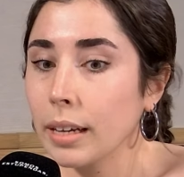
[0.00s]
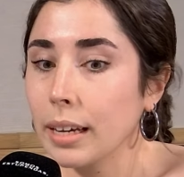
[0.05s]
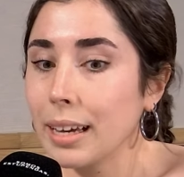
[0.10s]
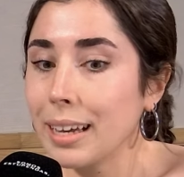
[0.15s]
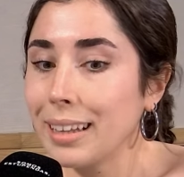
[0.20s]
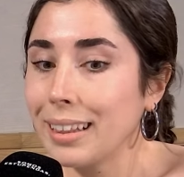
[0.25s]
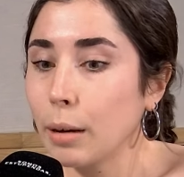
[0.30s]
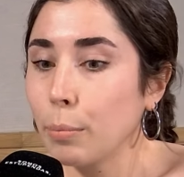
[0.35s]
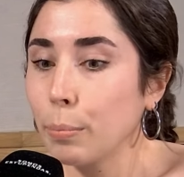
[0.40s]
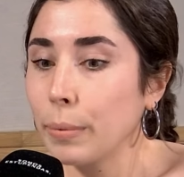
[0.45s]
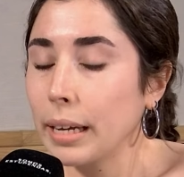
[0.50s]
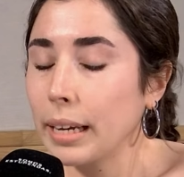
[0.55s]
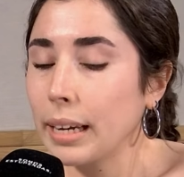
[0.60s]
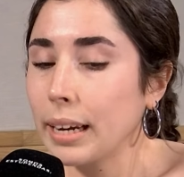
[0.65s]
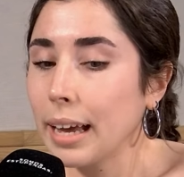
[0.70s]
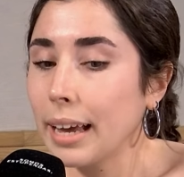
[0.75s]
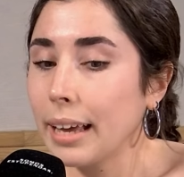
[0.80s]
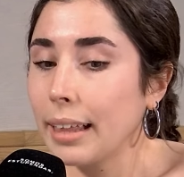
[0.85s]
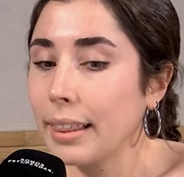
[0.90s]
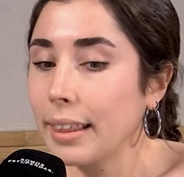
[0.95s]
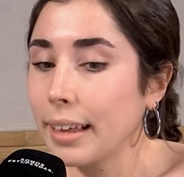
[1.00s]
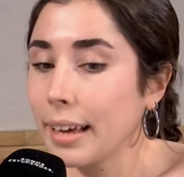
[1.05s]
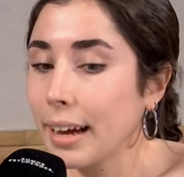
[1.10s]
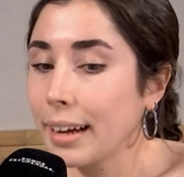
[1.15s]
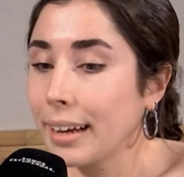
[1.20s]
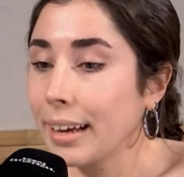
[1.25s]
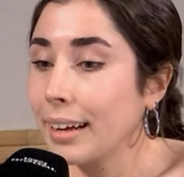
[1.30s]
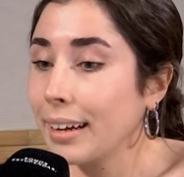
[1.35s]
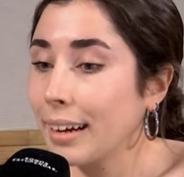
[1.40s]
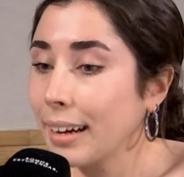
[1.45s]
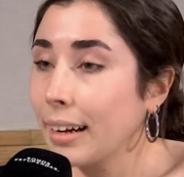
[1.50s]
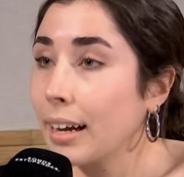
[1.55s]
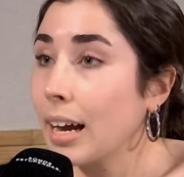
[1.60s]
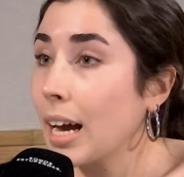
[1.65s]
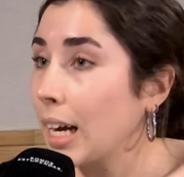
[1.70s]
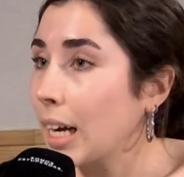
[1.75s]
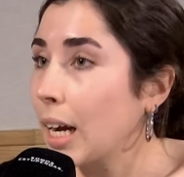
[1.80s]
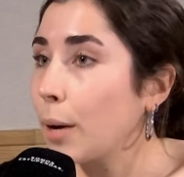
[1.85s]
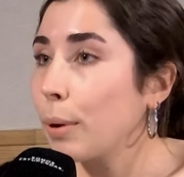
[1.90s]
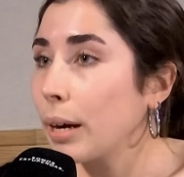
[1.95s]
y también la idea que
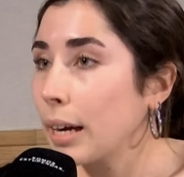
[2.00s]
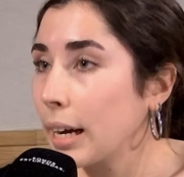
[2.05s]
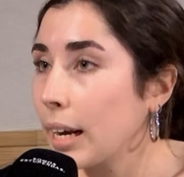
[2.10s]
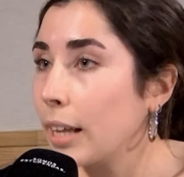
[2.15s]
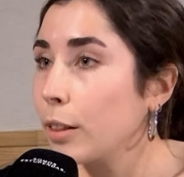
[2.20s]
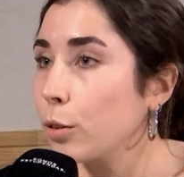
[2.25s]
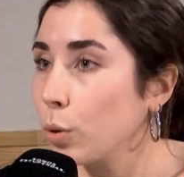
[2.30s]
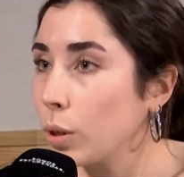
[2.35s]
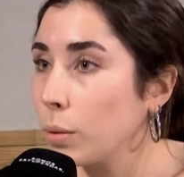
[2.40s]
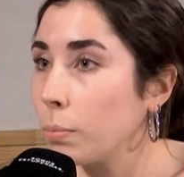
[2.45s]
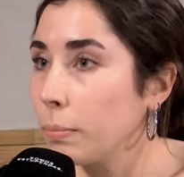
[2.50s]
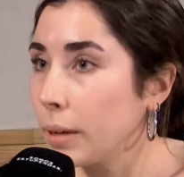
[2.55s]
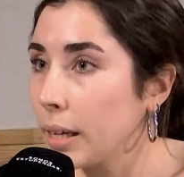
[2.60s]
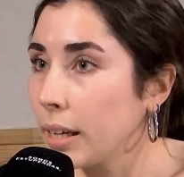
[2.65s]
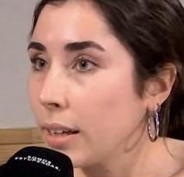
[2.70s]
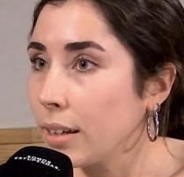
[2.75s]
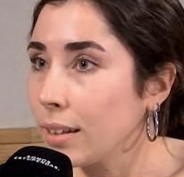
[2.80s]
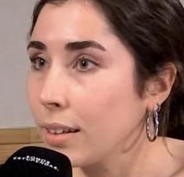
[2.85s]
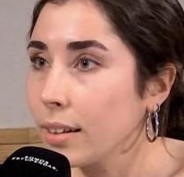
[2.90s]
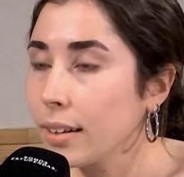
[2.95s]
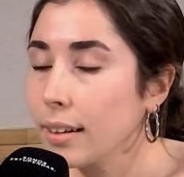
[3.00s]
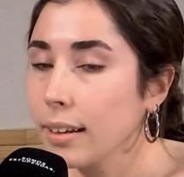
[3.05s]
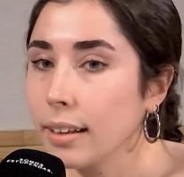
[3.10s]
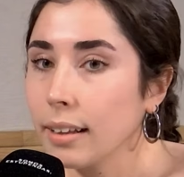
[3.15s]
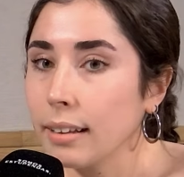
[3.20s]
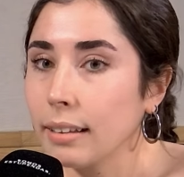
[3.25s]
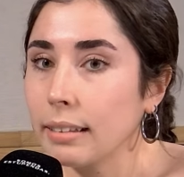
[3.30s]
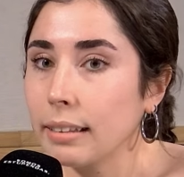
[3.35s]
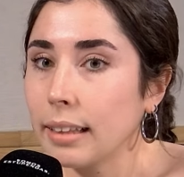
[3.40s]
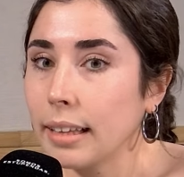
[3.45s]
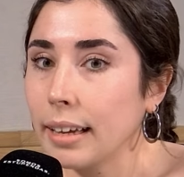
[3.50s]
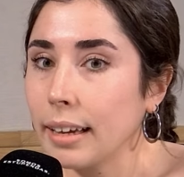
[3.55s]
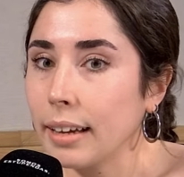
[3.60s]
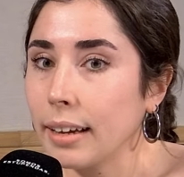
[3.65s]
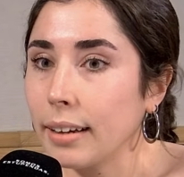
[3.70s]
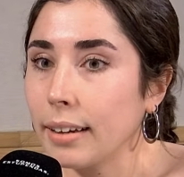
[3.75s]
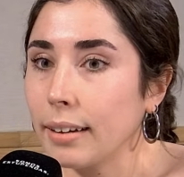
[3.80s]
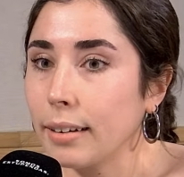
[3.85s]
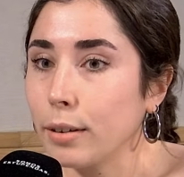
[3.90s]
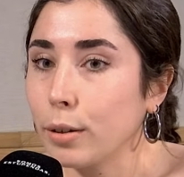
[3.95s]
acaba calando en mí
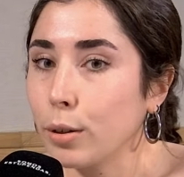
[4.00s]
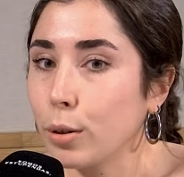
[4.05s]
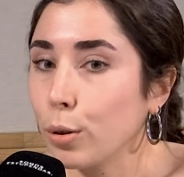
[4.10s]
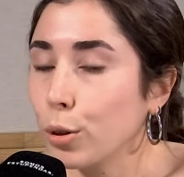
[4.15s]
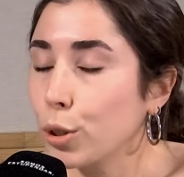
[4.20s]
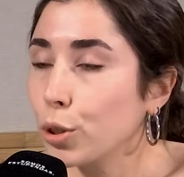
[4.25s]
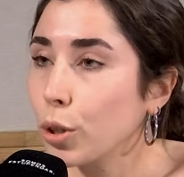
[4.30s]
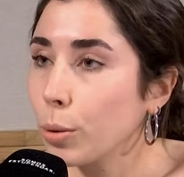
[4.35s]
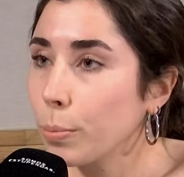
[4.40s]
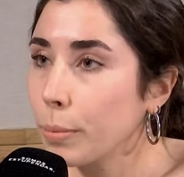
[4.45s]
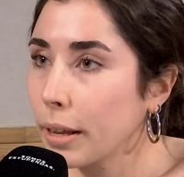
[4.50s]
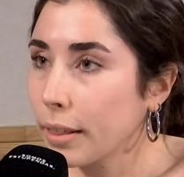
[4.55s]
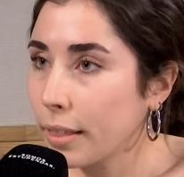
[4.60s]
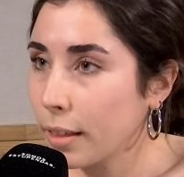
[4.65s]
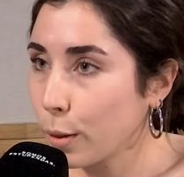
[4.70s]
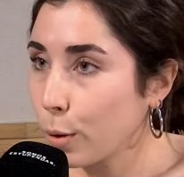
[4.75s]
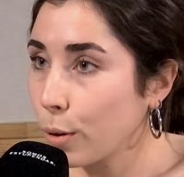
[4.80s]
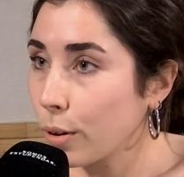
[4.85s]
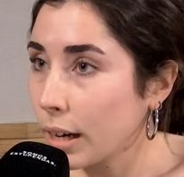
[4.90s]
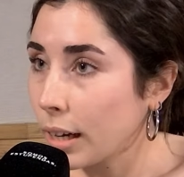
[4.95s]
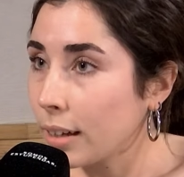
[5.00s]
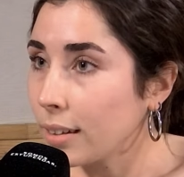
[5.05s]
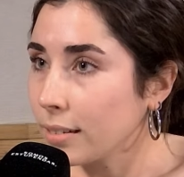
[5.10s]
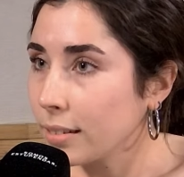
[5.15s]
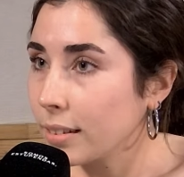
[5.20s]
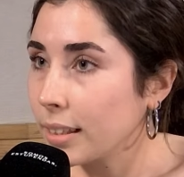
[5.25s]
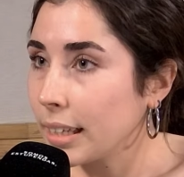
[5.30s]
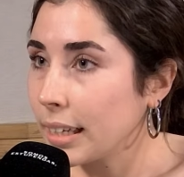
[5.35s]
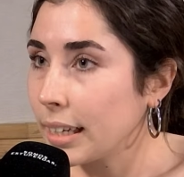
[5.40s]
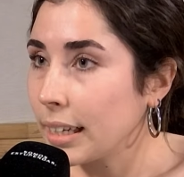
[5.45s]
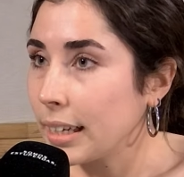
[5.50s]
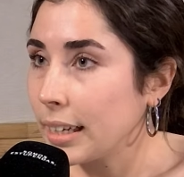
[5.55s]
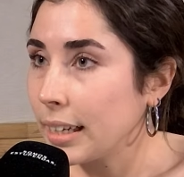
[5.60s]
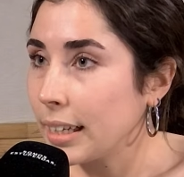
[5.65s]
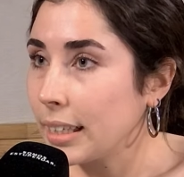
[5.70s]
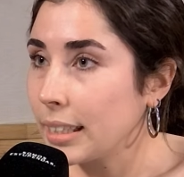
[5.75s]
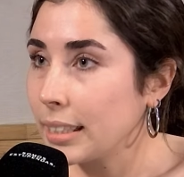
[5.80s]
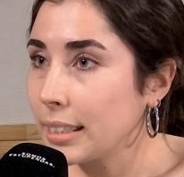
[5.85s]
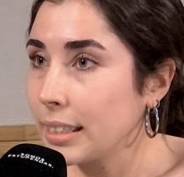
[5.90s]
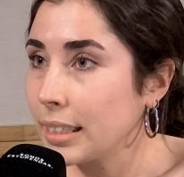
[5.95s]
de no soy merecedora de
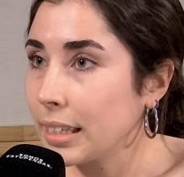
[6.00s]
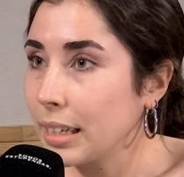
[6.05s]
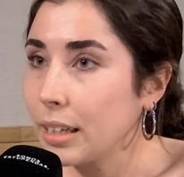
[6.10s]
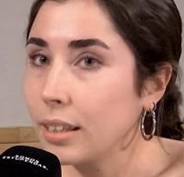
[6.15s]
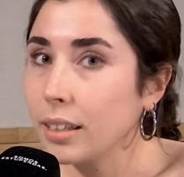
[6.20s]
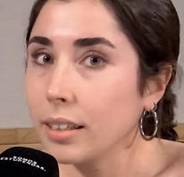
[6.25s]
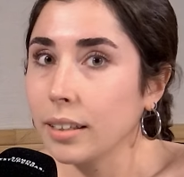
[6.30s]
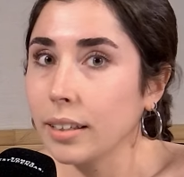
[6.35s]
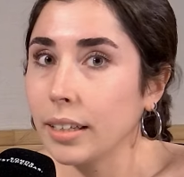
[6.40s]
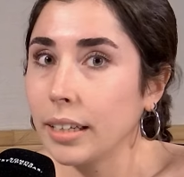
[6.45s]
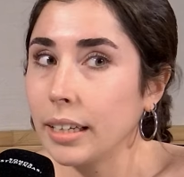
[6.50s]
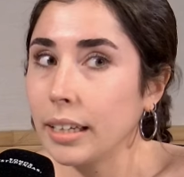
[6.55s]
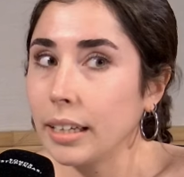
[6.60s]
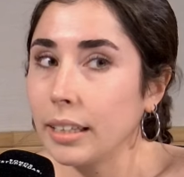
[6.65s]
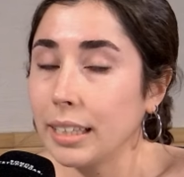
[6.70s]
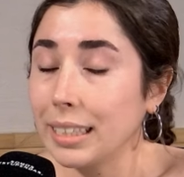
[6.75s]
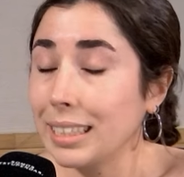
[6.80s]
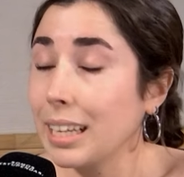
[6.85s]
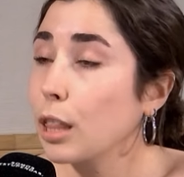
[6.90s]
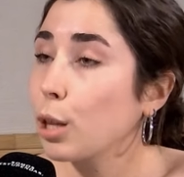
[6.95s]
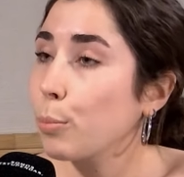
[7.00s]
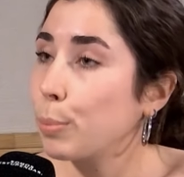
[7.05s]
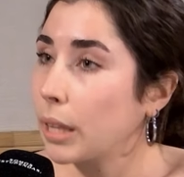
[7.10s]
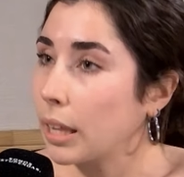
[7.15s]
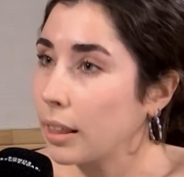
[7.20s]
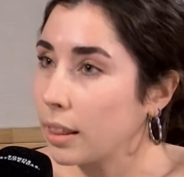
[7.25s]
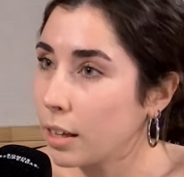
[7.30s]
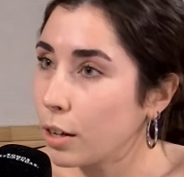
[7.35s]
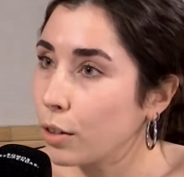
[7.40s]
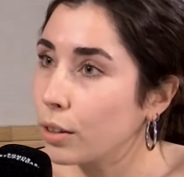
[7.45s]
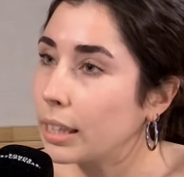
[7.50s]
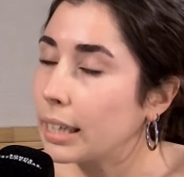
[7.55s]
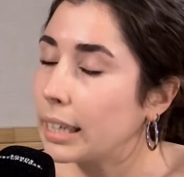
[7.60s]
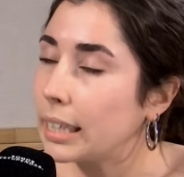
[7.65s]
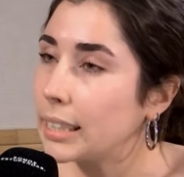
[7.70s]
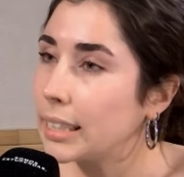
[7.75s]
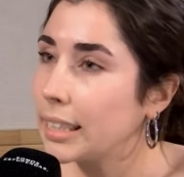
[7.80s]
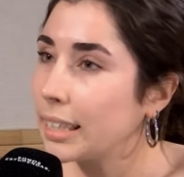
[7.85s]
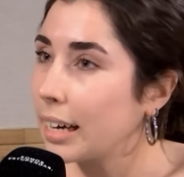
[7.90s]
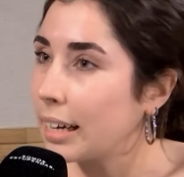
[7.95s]
ese eh, de esa aceptación, de
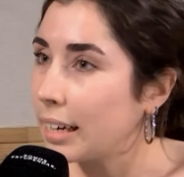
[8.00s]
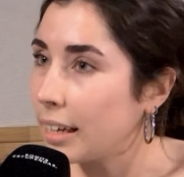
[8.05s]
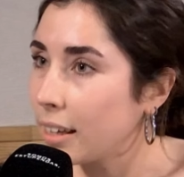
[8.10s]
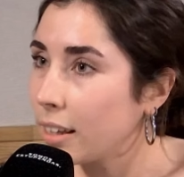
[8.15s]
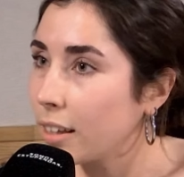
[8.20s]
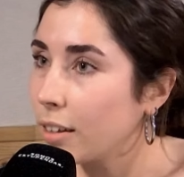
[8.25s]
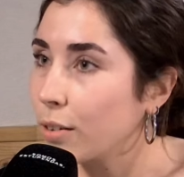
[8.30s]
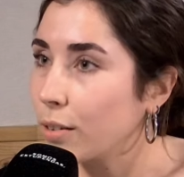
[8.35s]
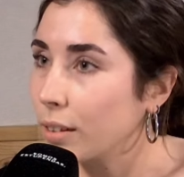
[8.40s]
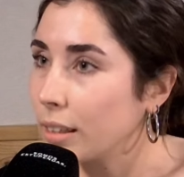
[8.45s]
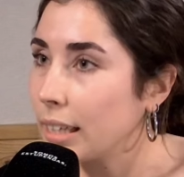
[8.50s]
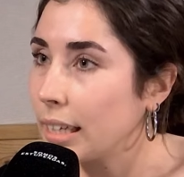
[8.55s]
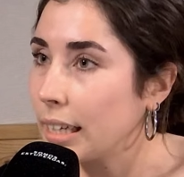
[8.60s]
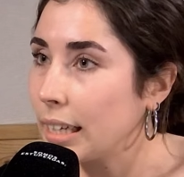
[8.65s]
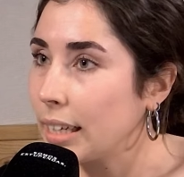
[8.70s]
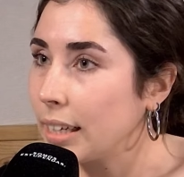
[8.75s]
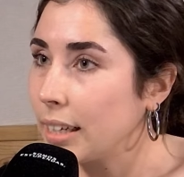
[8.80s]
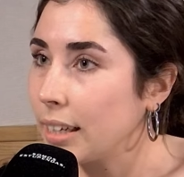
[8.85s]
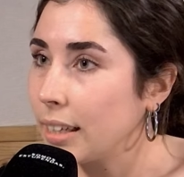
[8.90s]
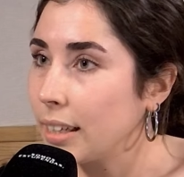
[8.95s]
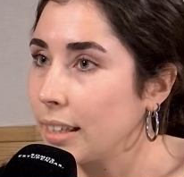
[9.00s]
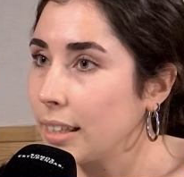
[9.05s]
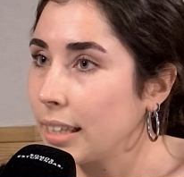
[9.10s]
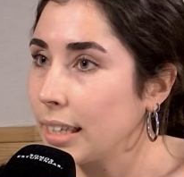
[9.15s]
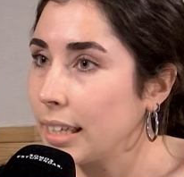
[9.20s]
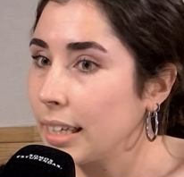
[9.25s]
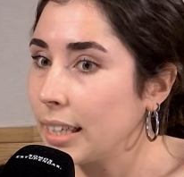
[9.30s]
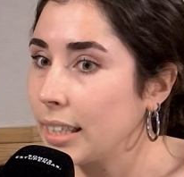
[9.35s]
ese cariño, de,